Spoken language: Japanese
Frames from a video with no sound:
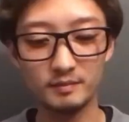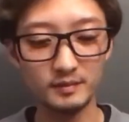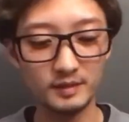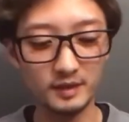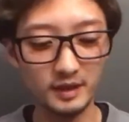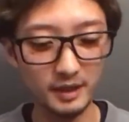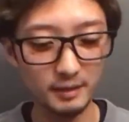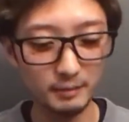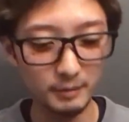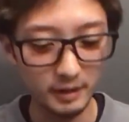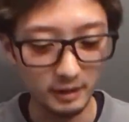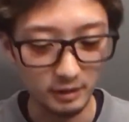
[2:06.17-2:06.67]

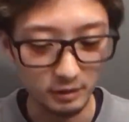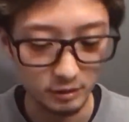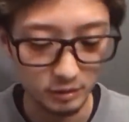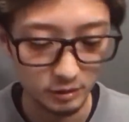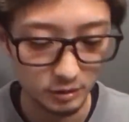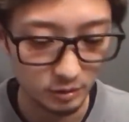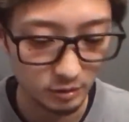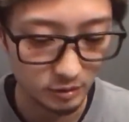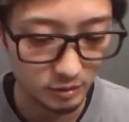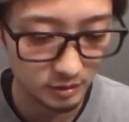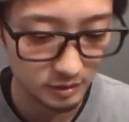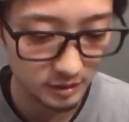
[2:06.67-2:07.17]
でまあ付
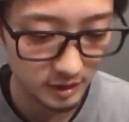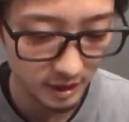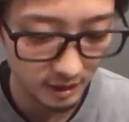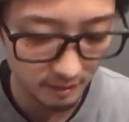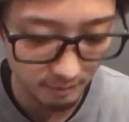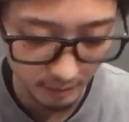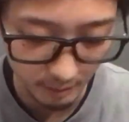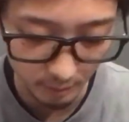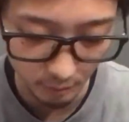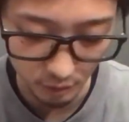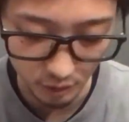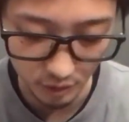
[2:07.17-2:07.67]
属で
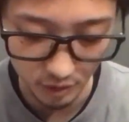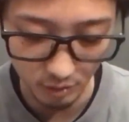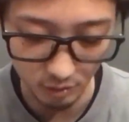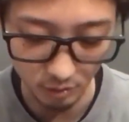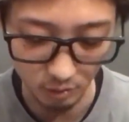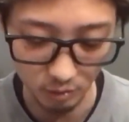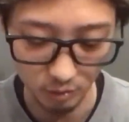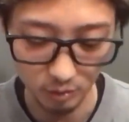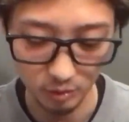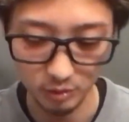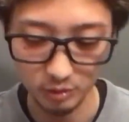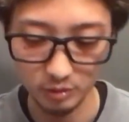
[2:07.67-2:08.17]
まあもちろ
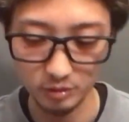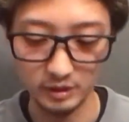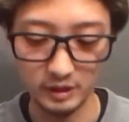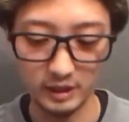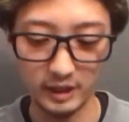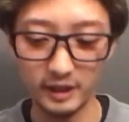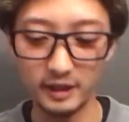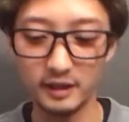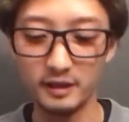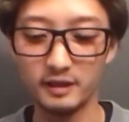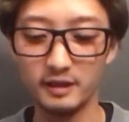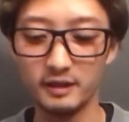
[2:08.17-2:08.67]
んこういう風に
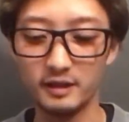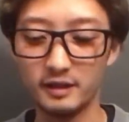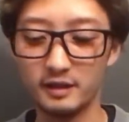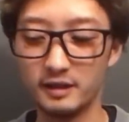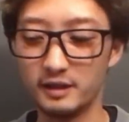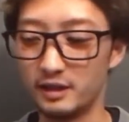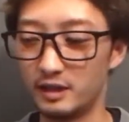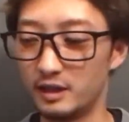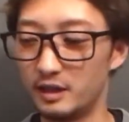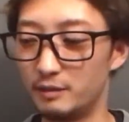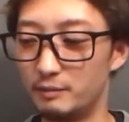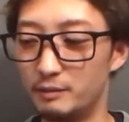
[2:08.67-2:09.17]
ね
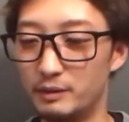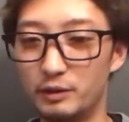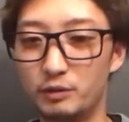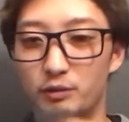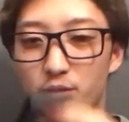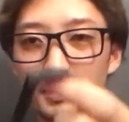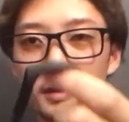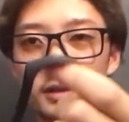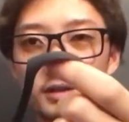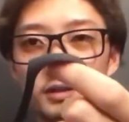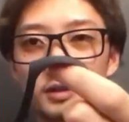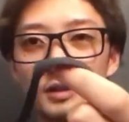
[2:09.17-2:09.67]
えー、バンド
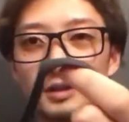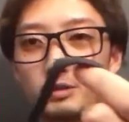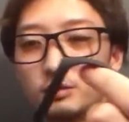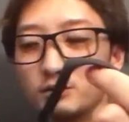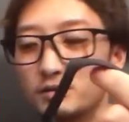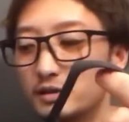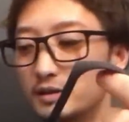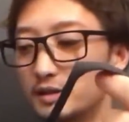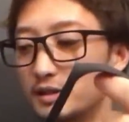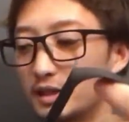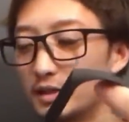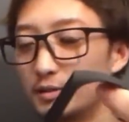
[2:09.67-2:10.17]
がついてくる
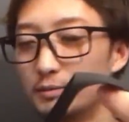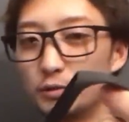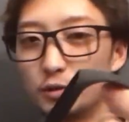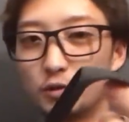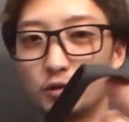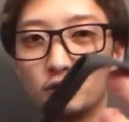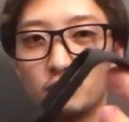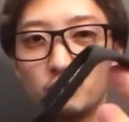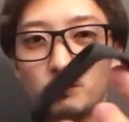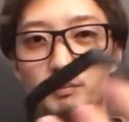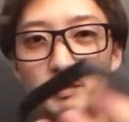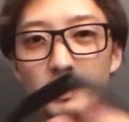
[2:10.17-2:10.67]
んですけども
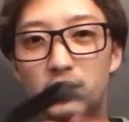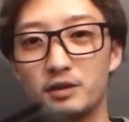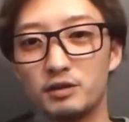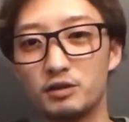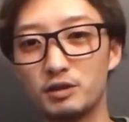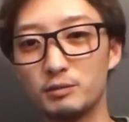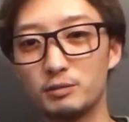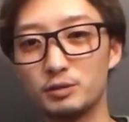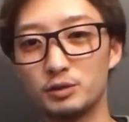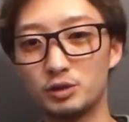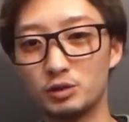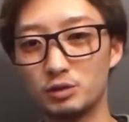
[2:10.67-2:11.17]
この
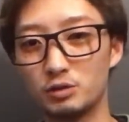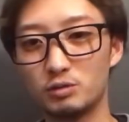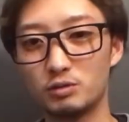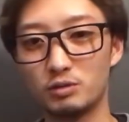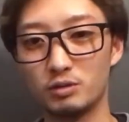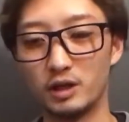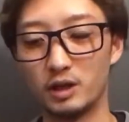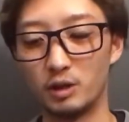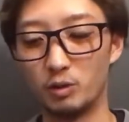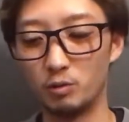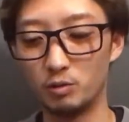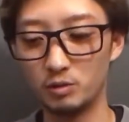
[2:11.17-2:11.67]
バンドもちょっと
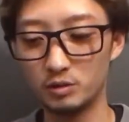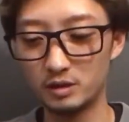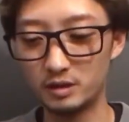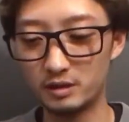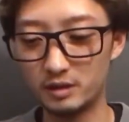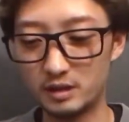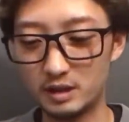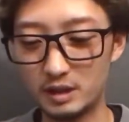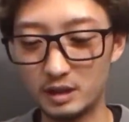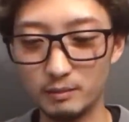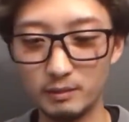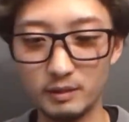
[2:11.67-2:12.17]
ね
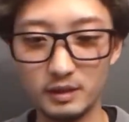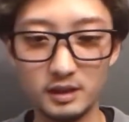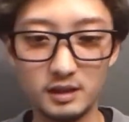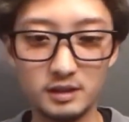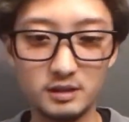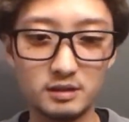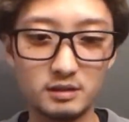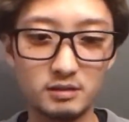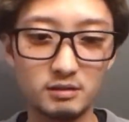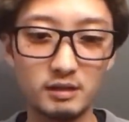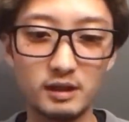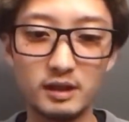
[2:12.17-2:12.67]
大きめに
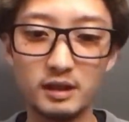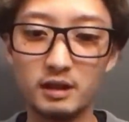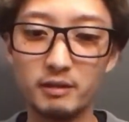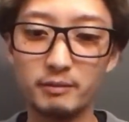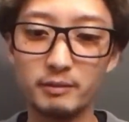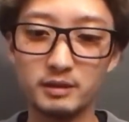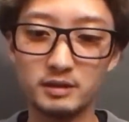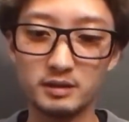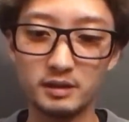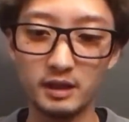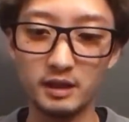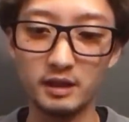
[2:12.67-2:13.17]
作られて
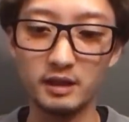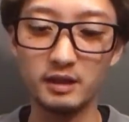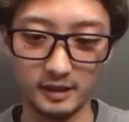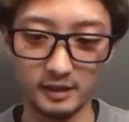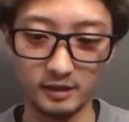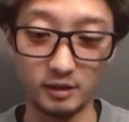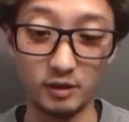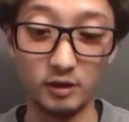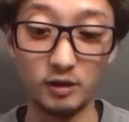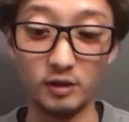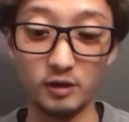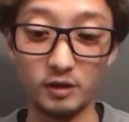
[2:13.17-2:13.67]
ますね
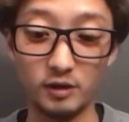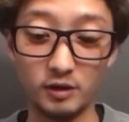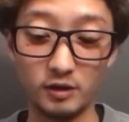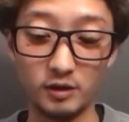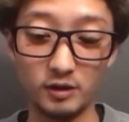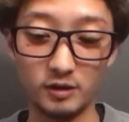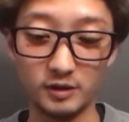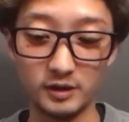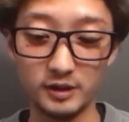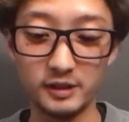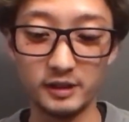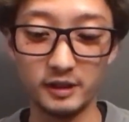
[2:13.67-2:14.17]

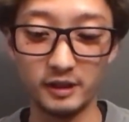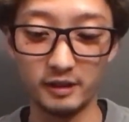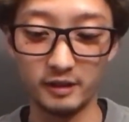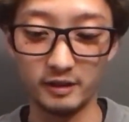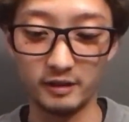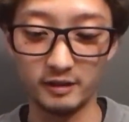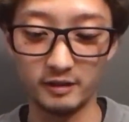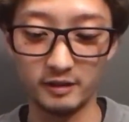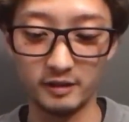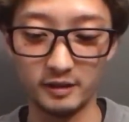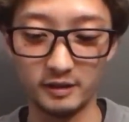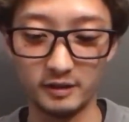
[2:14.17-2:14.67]
おーいいね
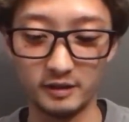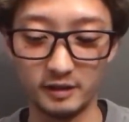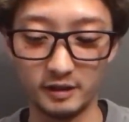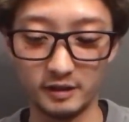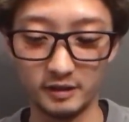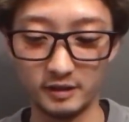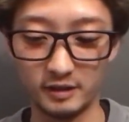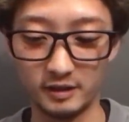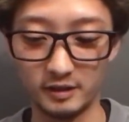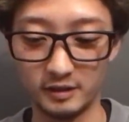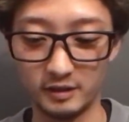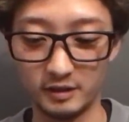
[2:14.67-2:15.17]
入った
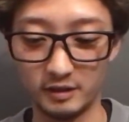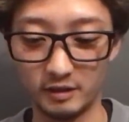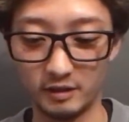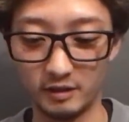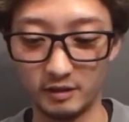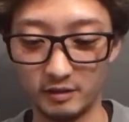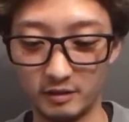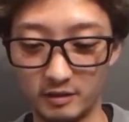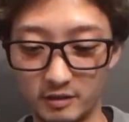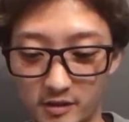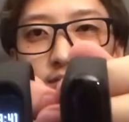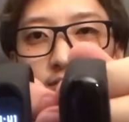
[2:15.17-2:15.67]
入った入った
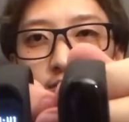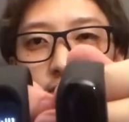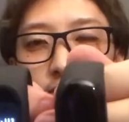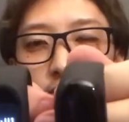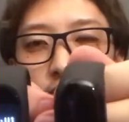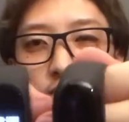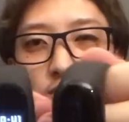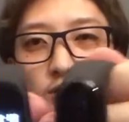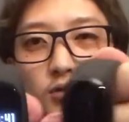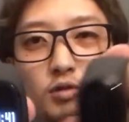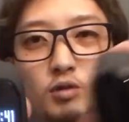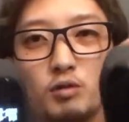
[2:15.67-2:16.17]

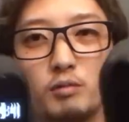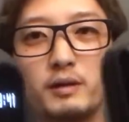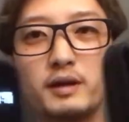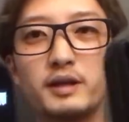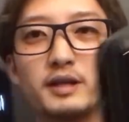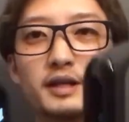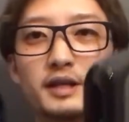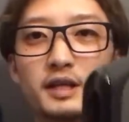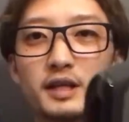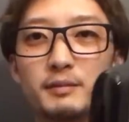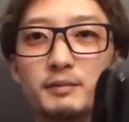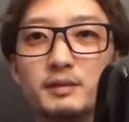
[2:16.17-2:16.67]
そこま
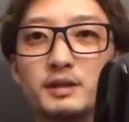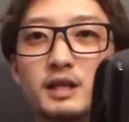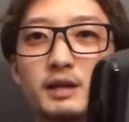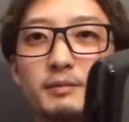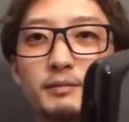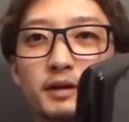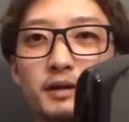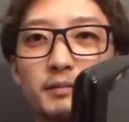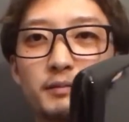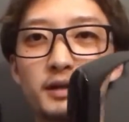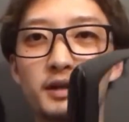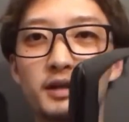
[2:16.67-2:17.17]
でね見た
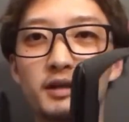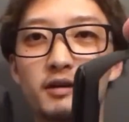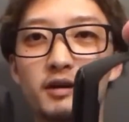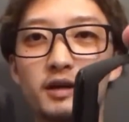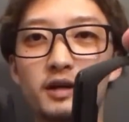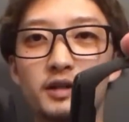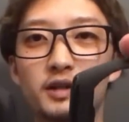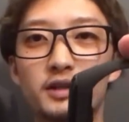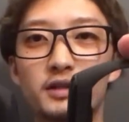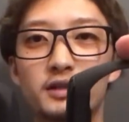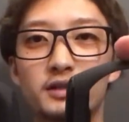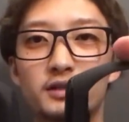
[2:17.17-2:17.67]
目あんまり変
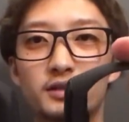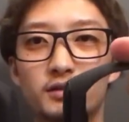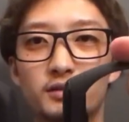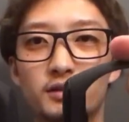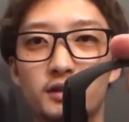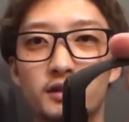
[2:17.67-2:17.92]
わんないんですよ